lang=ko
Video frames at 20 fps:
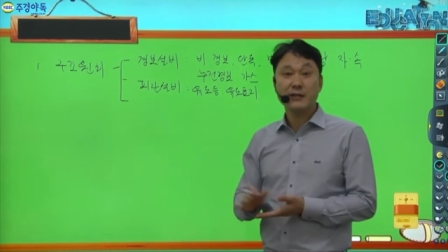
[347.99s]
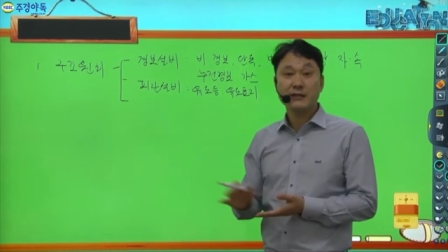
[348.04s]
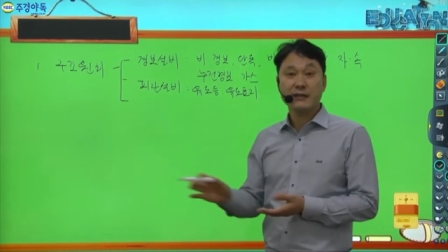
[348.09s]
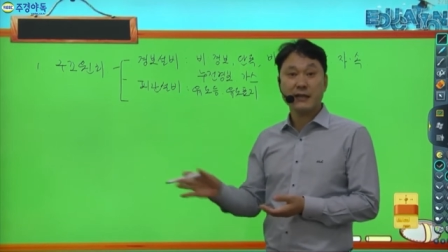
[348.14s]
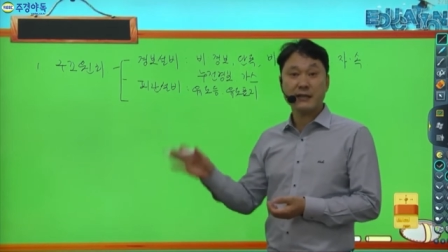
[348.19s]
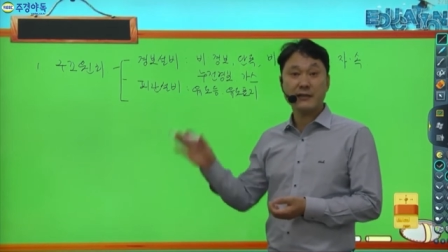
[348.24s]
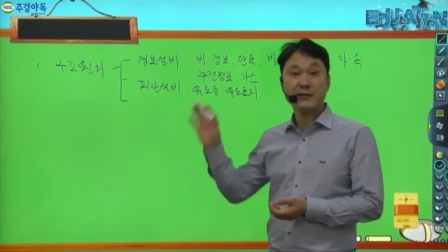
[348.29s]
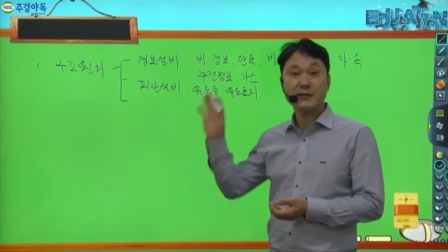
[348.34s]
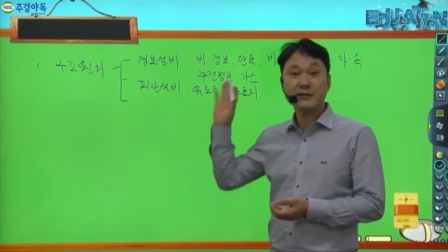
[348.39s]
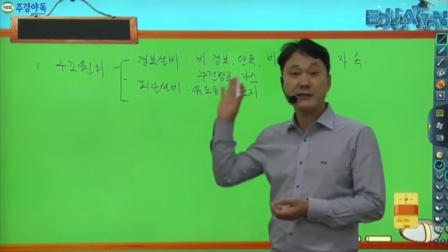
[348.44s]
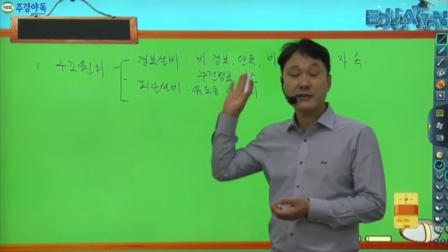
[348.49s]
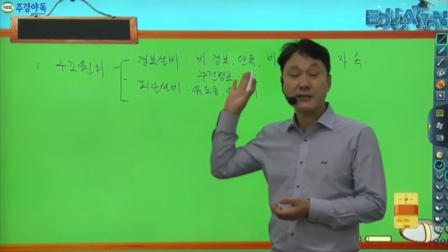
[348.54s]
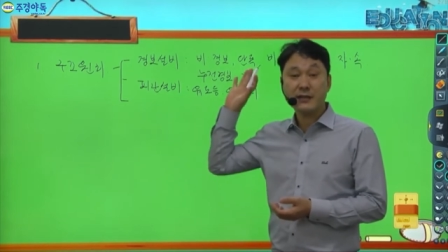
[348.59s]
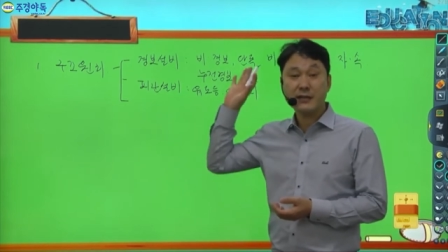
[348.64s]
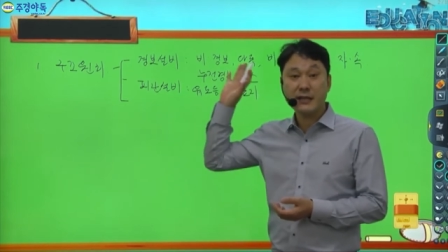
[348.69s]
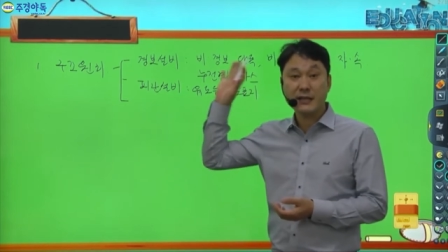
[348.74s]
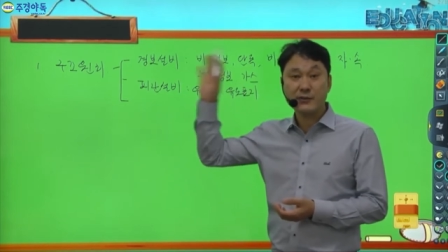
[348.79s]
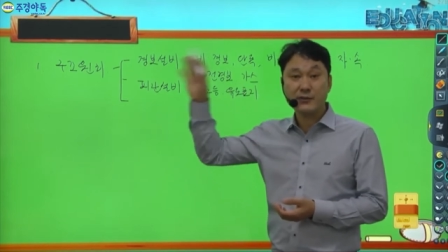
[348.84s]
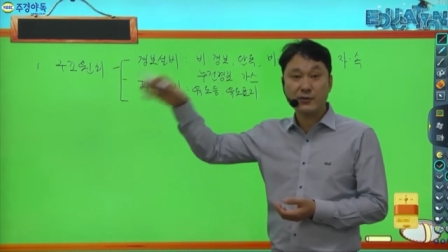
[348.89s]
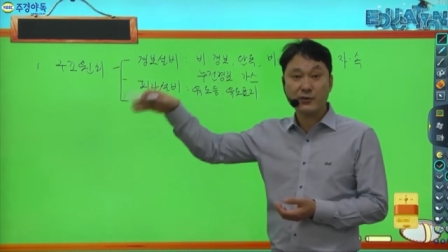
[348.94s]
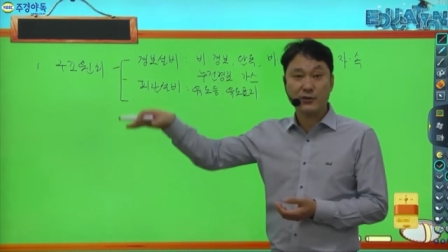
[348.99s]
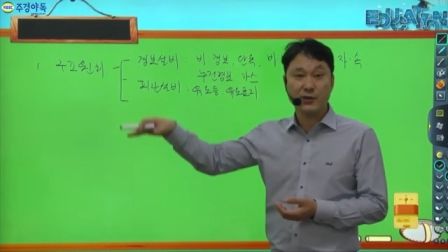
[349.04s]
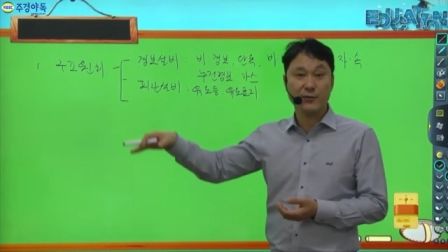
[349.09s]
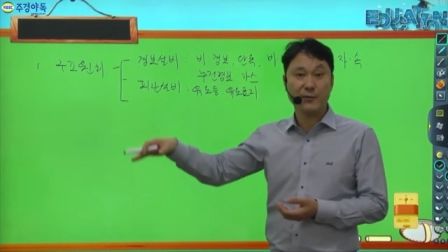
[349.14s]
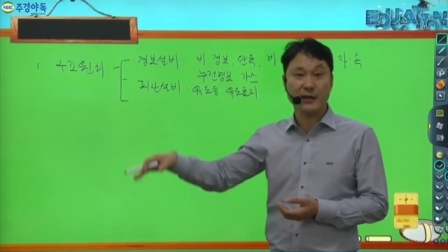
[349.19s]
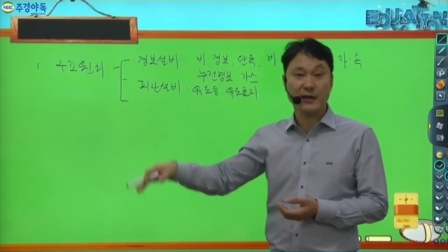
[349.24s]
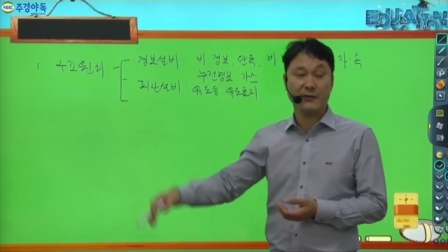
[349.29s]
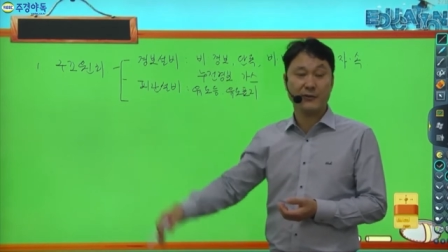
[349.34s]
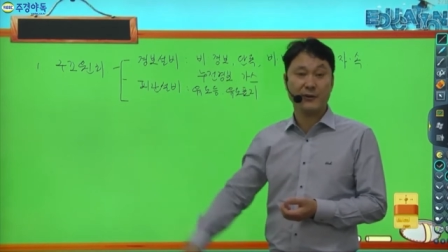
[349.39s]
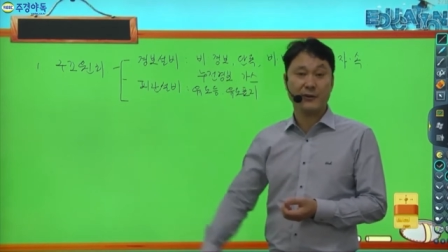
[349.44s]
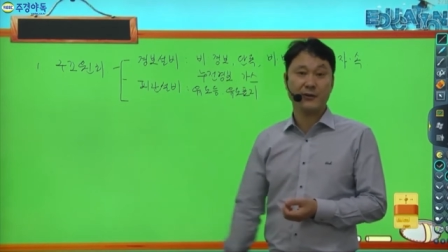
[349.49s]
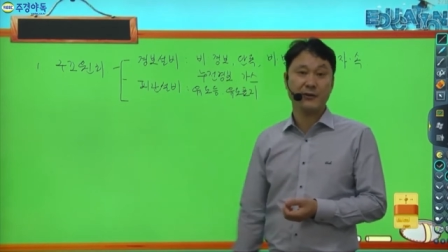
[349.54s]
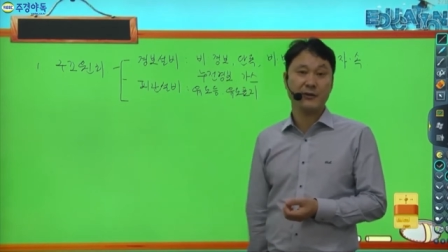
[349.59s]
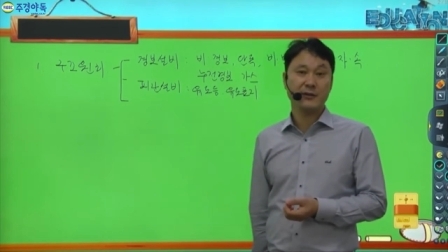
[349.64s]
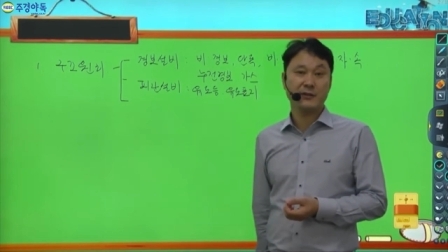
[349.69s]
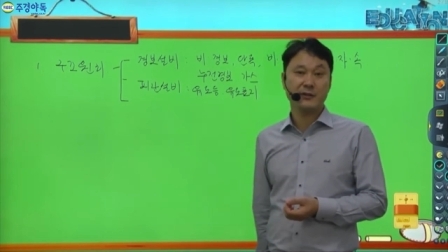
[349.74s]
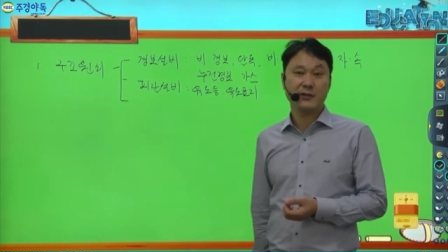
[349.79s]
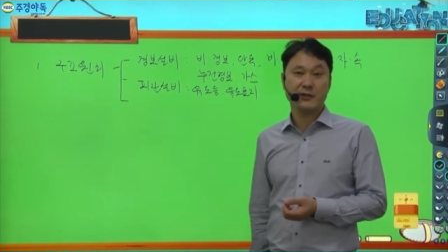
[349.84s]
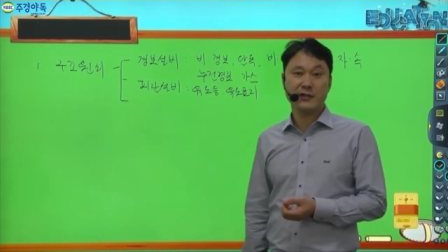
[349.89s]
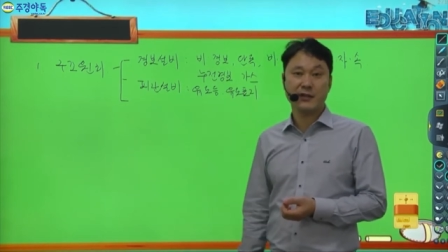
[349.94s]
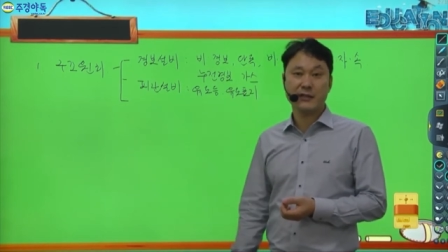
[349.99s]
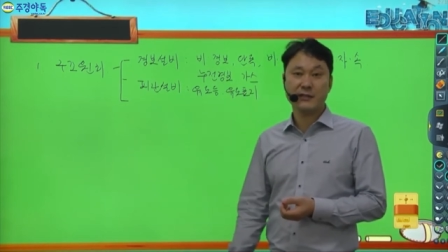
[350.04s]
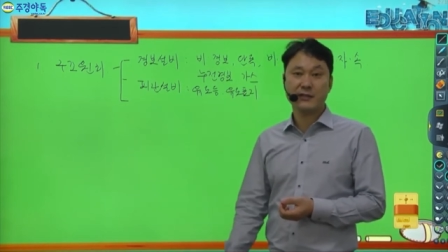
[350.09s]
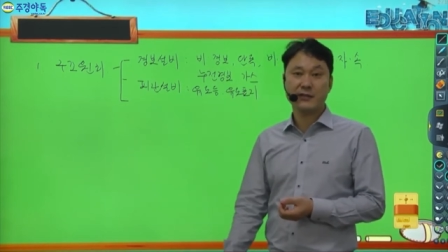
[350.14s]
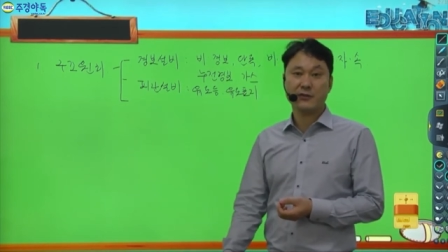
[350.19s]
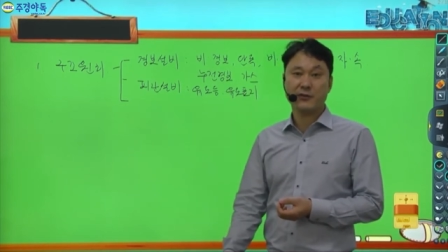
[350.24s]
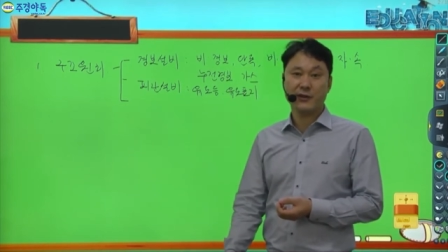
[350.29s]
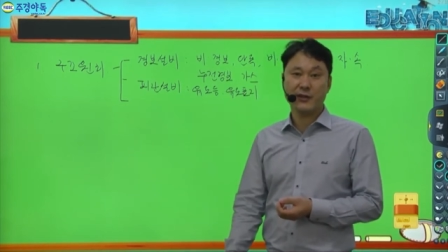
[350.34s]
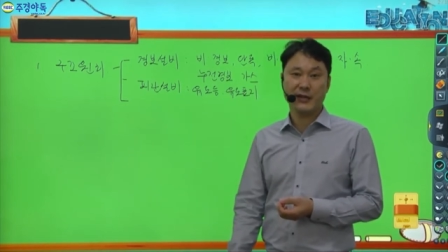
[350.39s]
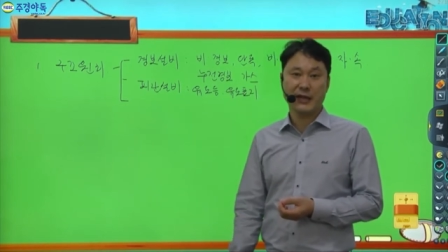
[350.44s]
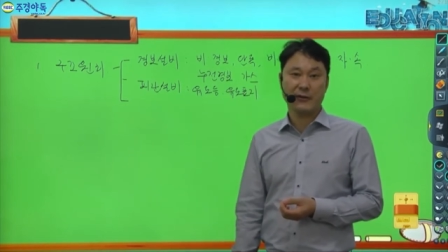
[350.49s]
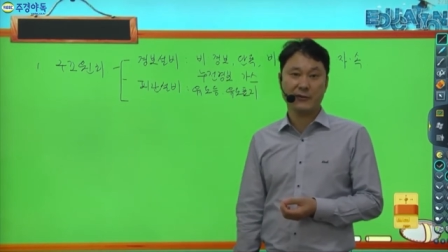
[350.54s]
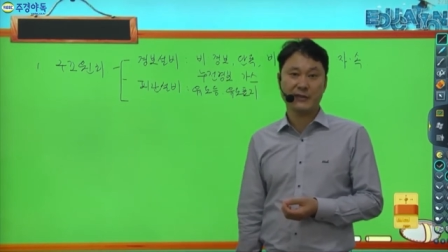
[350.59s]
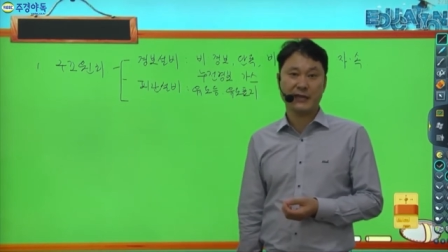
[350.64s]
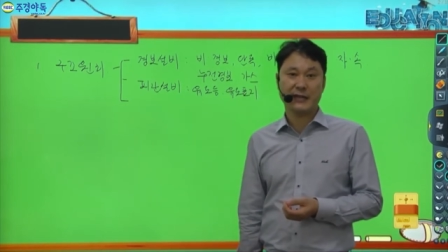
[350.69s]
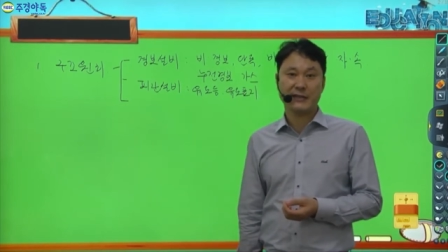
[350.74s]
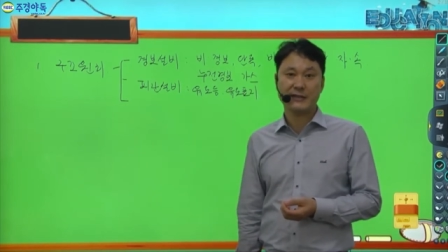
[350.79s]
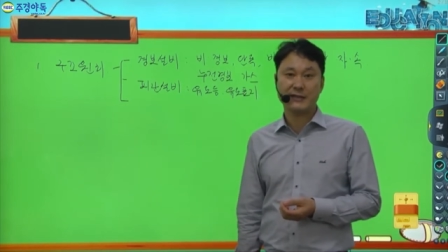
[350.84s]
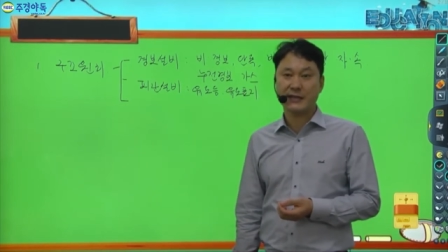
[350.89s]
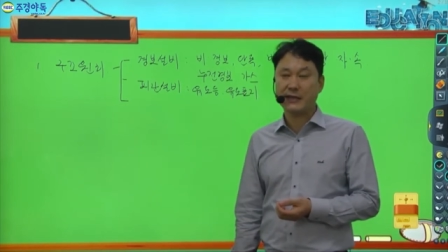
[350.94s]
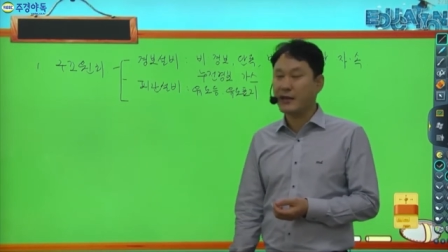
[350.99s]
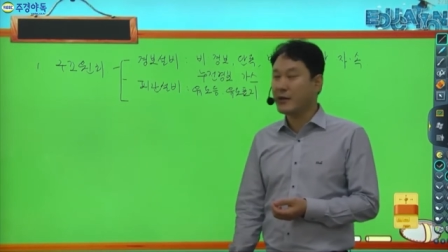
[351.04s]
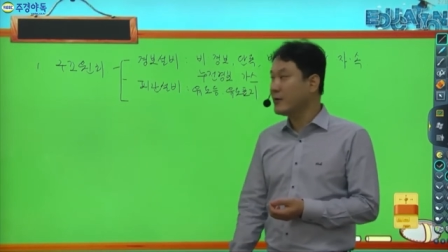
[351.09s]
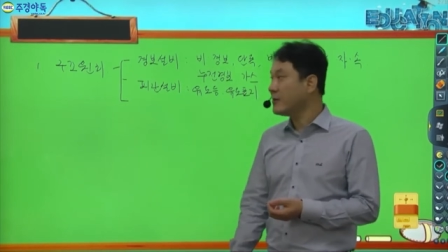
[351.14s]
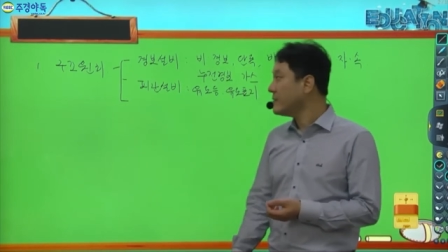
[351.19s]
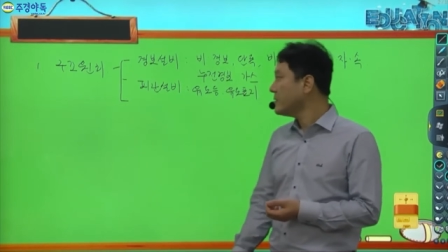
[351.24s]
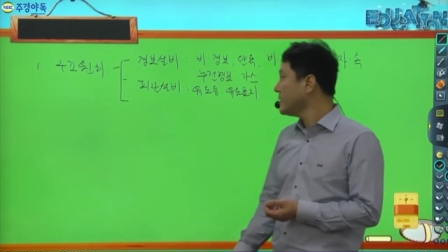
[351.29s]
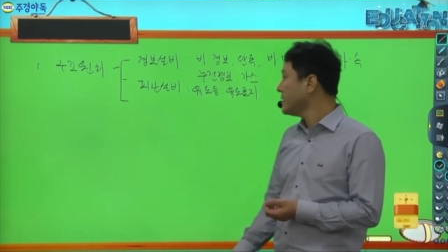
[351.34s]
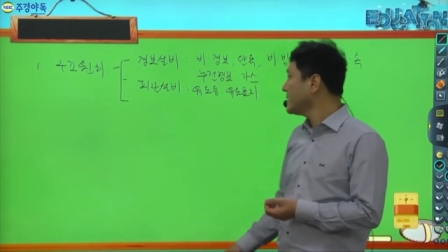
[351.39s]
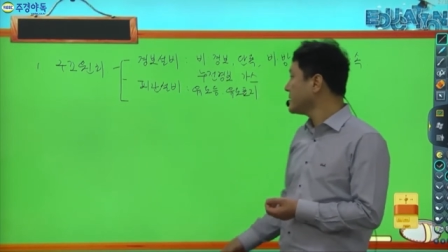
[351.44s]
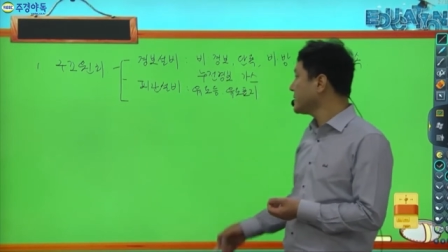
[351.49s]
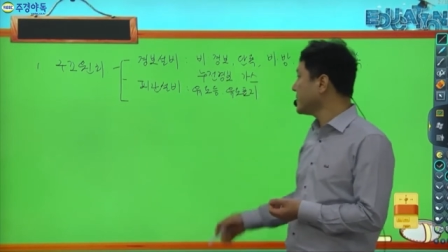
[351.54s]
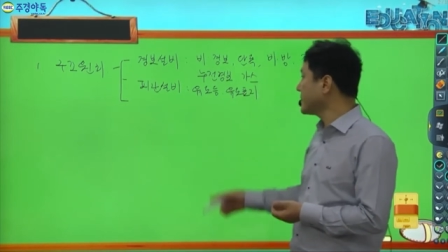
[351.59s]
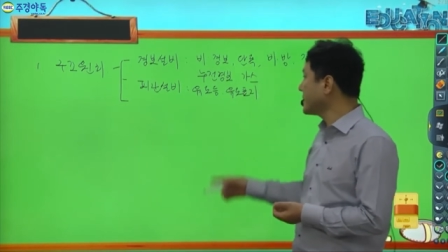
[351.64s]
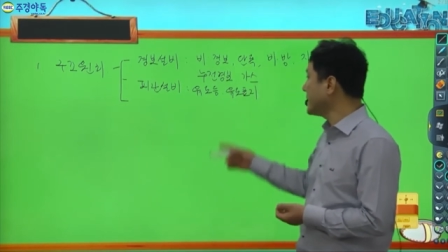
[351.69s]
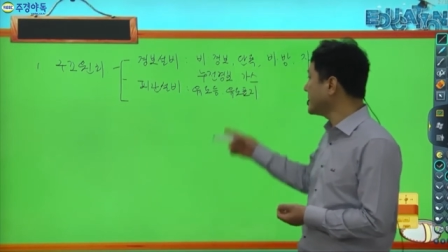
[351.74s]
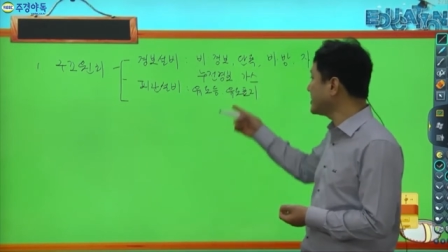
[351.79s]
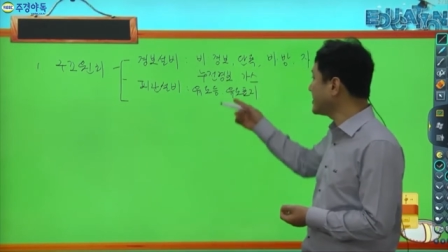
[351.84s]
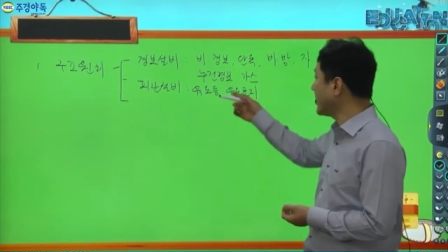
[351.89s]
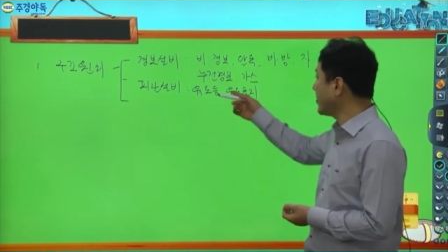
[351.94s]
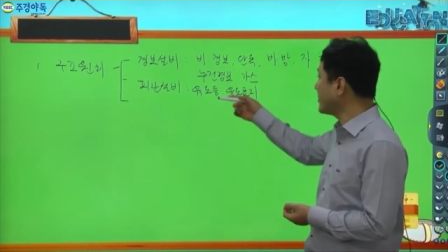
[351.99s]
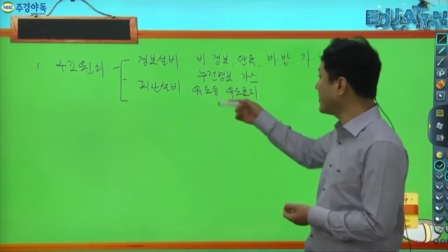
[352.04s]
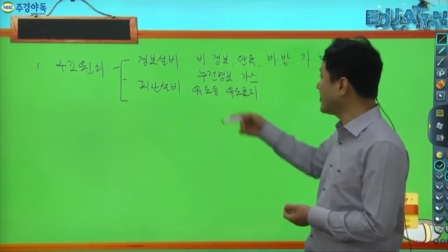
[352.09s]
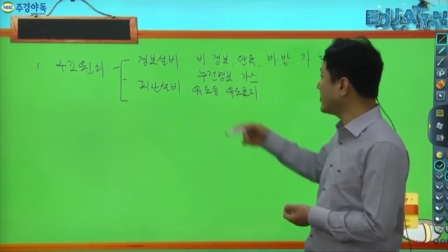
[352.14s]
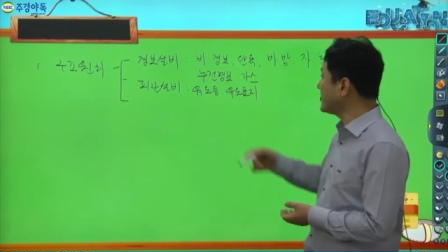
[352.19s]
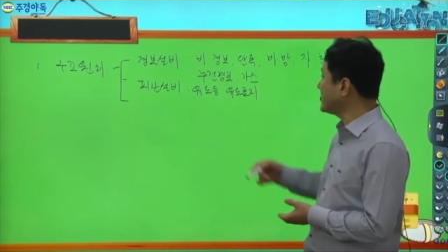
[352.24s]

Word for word: 자, 그거는 기계 쪽으로 넘어가고요. 전기에서는 거의 나오지 않으니까요. 전기에서 나오는